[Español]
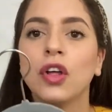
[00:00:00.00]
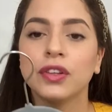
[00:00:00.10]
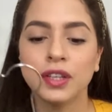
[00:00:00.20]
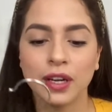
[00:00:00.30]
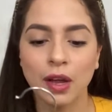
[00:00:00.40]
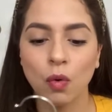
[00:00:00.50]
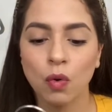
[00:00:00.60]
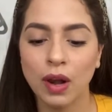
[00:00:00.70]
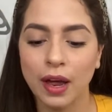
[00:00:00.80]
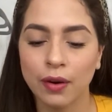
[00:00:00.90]
tiene
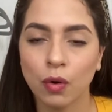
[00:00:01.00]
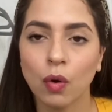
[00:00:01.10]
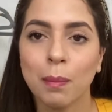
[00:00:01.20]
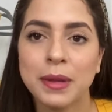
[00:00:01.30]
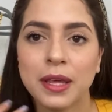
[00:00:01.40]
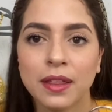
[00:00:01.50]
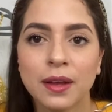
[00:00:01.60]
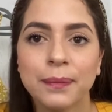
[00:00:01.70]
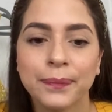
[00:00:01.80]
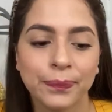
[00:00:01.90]
un largo
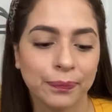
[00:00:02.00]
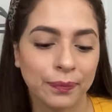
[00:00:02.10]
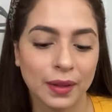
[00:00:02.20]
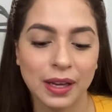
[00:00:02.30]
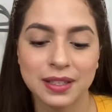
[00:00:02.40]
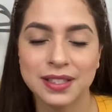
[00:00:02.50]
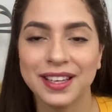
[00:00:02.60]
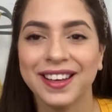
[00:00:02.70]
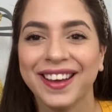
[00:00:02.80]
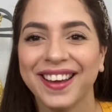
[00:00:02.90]
midi,
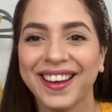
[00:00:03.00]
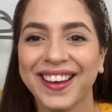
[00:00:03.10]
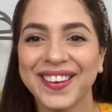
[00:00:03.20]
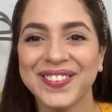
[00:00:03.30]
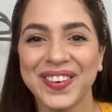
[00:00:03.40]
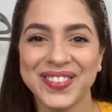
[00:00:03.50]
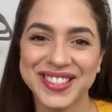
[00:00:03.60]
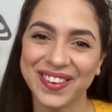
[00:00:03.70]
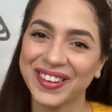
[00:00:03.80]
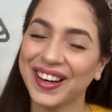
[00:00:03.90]
así que
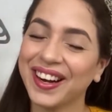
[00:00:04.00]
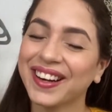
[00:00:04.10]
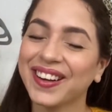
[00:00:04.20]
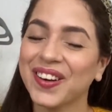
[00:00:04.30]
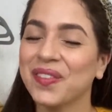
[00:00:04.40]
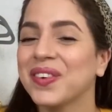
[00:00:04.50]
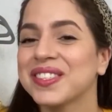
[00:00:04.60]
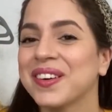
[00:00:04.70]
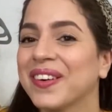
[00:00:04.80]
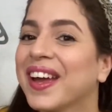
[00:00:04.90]
vamos a ver
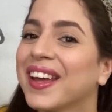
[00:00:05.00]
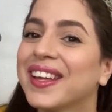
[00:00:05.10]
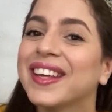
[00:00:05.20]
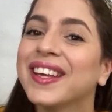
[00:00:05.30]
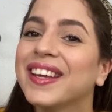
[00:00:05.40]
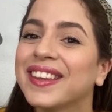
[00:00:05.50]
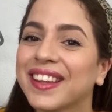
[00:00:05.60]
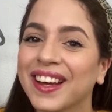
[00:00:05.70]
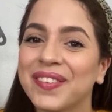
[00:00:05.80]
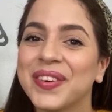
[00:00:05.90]
cómo se ve y
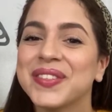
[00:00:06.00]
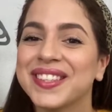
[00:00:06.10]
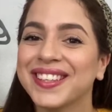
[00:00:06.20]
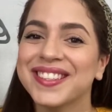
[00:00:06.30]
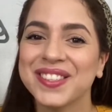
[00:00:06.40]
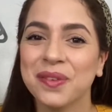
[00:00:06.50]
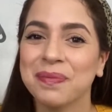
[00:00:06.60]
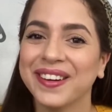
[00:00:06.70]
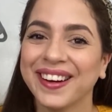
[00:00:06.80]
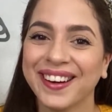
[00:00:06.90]
díganme ustedes qué opinan.